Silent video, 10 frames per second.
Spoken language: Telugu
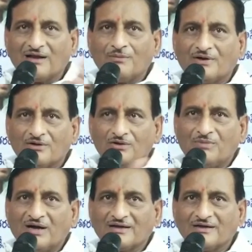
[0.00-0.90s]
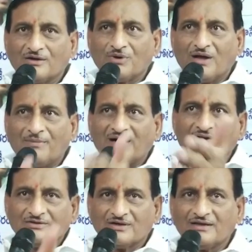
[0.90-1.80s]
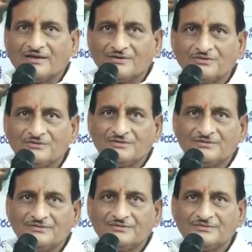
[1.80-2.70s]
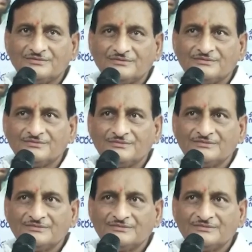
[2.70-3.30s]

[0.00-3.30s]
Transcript: ఏపీకి ప్రత్యేక హోదాపై శేషగిరి మండిపాటు